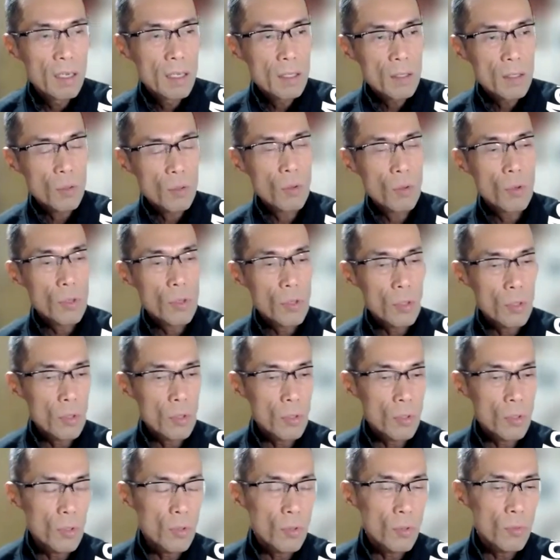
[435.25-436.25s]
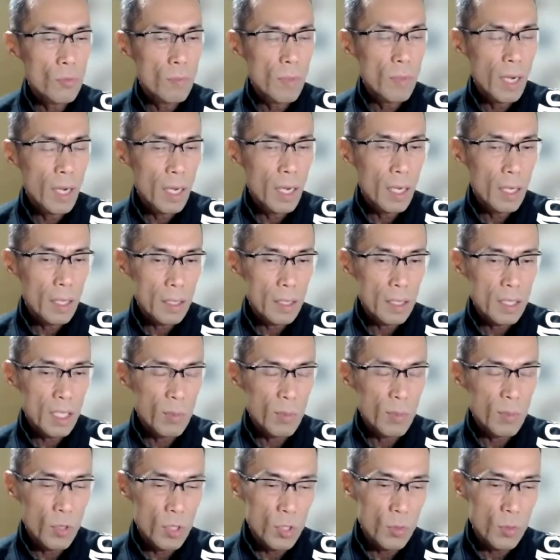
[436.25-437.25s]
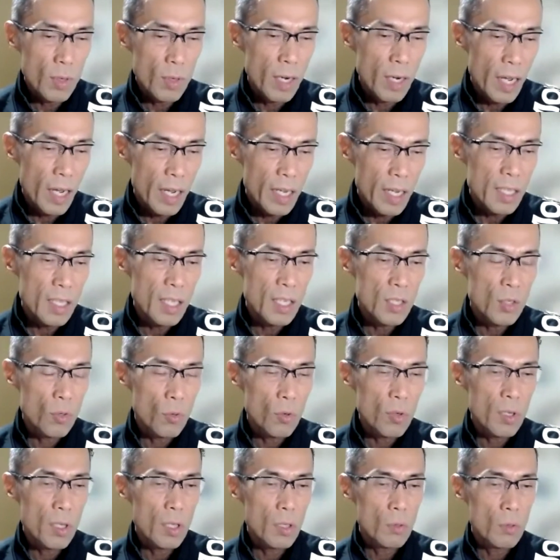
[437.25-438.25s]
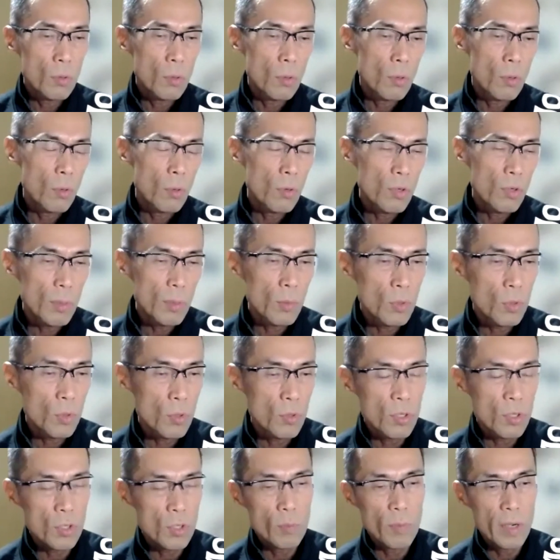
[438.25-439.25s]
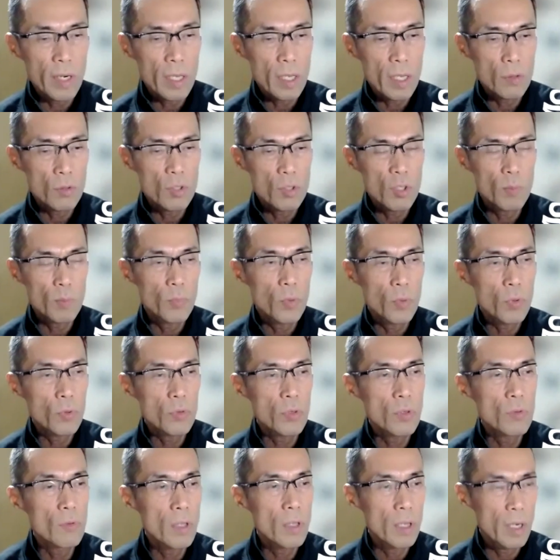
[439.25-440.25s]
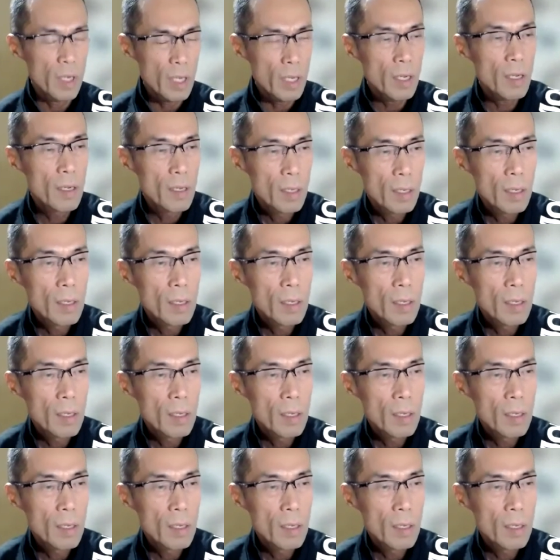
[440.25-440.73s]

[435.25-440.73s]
そういう、まあ、気持ちはないんでしょうけど、どうしてもそういう憎まれ口っぽく言うんでね。